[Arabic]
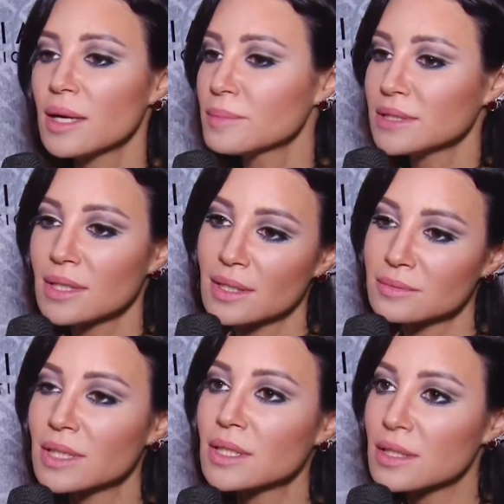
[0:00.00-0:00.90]
عامة
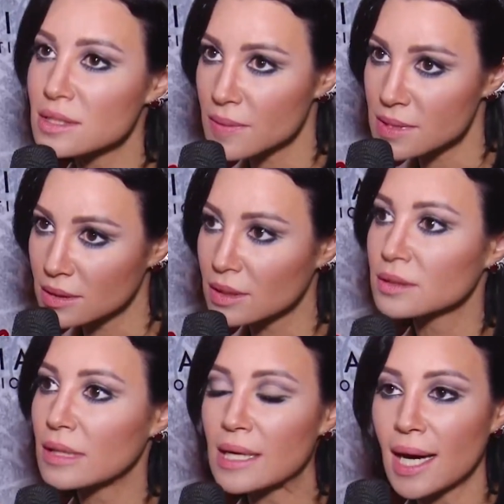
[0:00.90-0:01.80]
أتمنى الناس بس
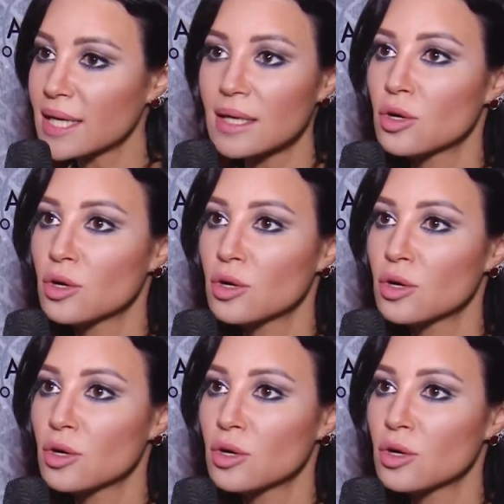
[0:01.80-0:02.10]
الحاجة